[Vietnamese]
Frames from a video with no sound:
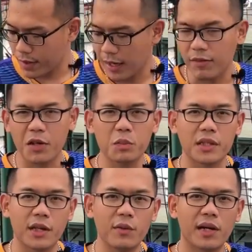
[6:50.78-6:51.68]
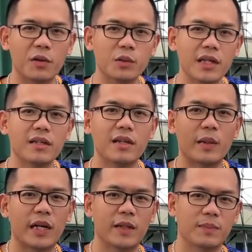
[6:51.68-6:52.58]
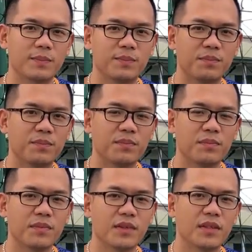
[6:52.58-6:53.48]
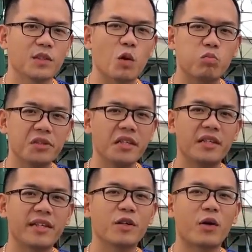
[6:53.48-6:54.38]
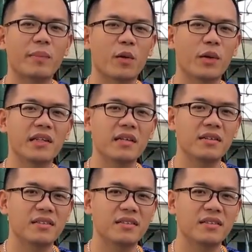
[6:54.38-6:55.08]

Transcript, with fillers: À, và không thể thiếu được các đôi tất nữa các bạn ạ. Nhục nhất là đi quay mà quên tất.